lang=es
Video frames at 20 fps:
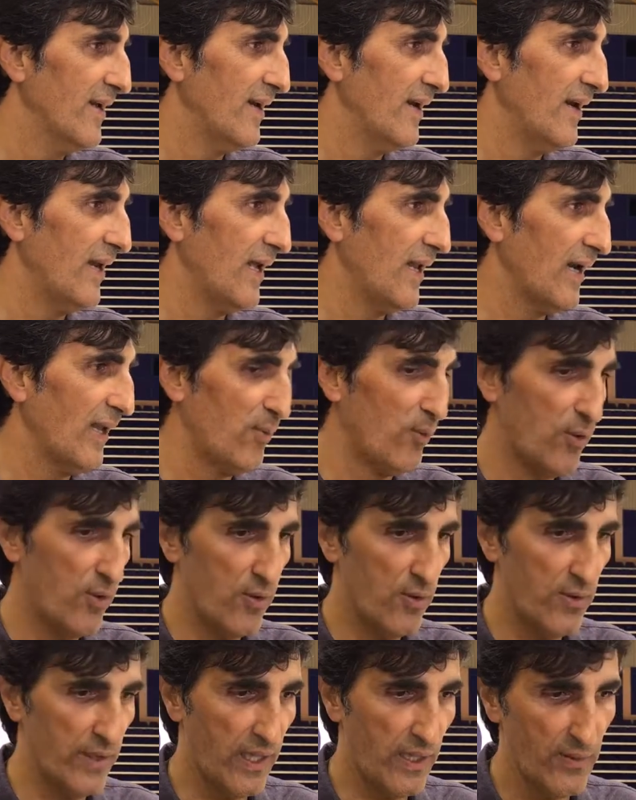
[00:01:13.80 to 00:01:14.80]
la
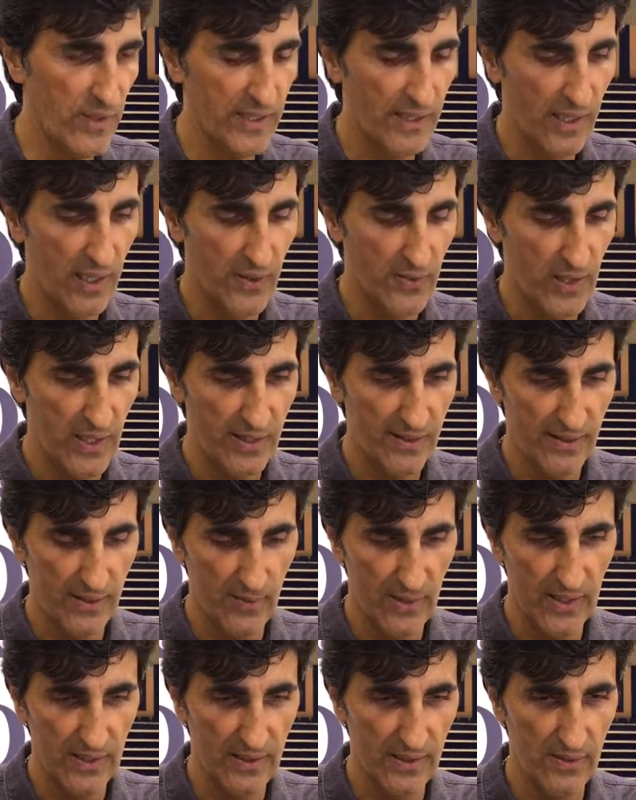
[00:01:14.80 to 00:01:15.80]
labor arbitral,
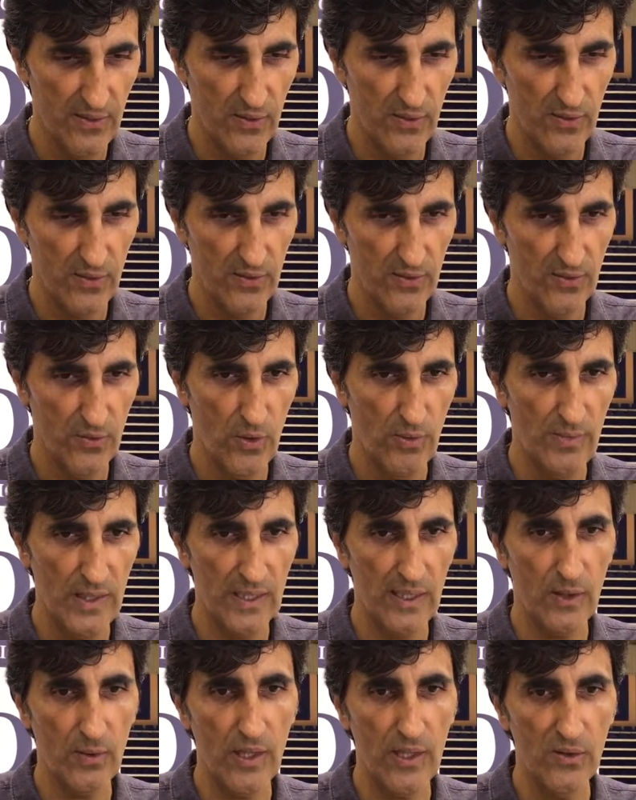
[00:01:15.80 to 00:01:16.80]
evidentemente, no, es mi
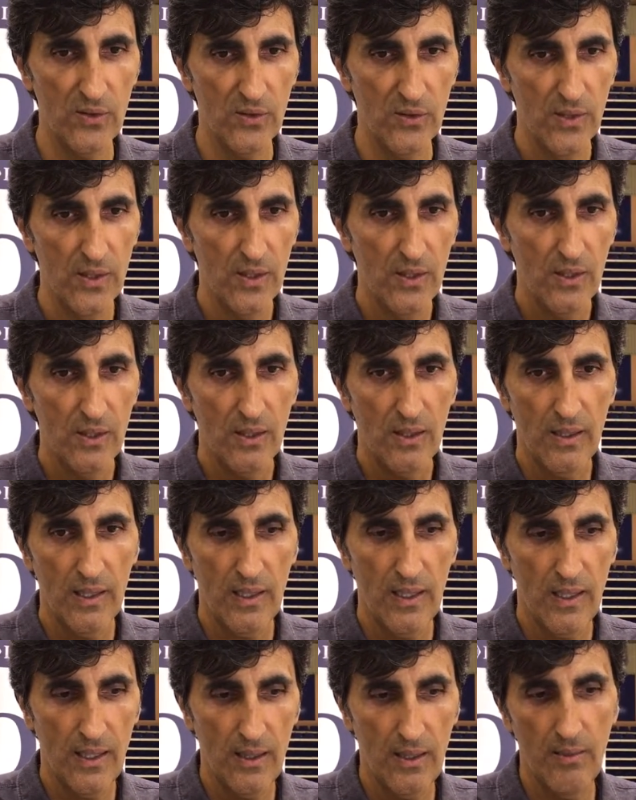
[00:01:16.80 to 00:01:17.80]
trabajo.
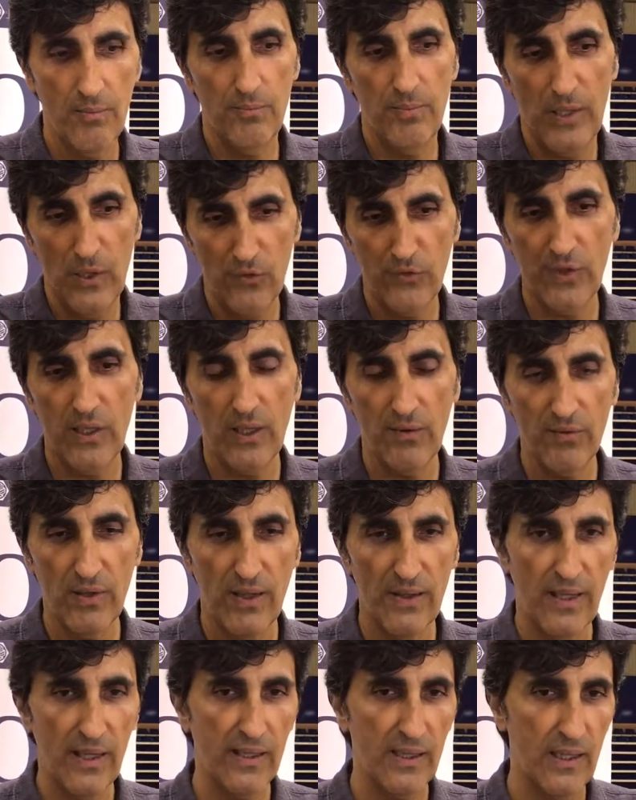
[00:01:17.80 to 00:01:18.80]
pero sí que es
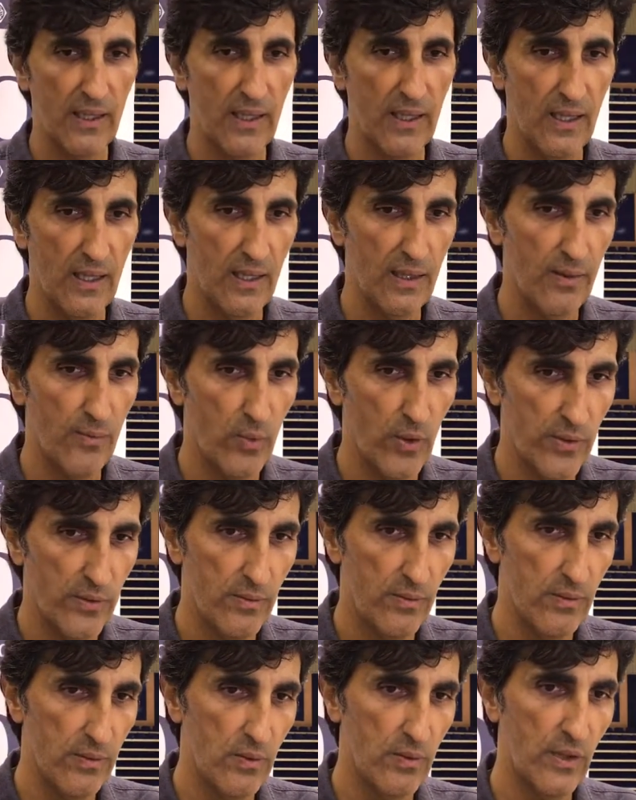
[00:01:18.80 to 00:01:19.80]
verdad que,
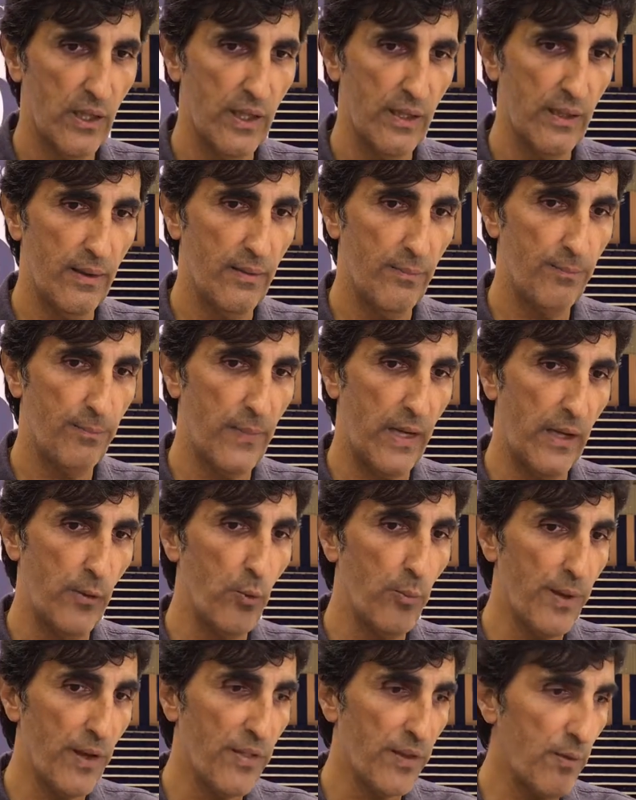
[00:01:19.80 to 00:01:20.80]
bueno, lo que en
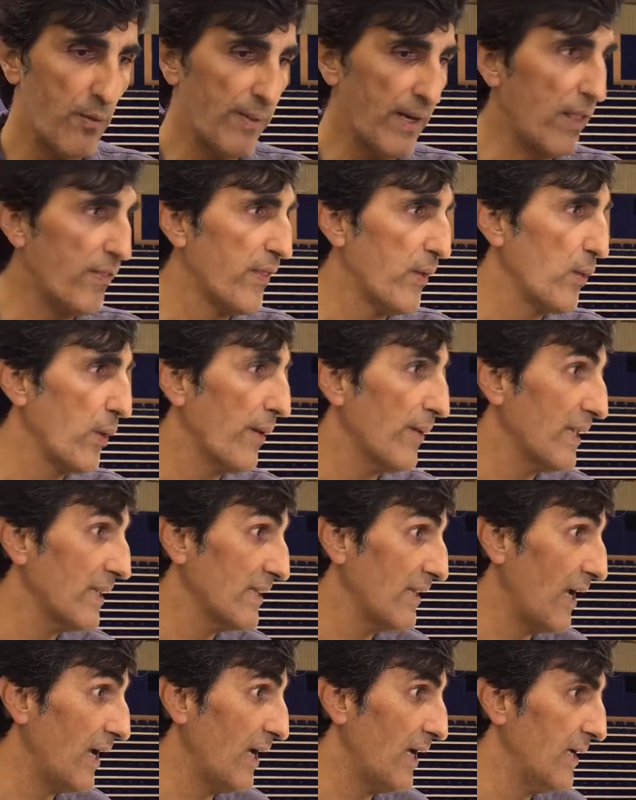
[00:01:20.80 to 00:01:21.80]
un principio parecía una
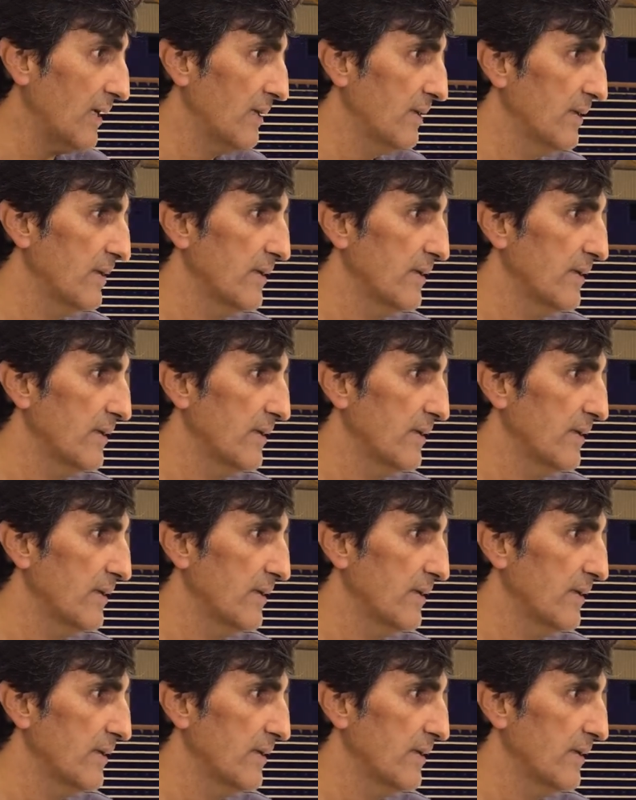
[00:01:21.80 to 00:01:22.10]
ventaja,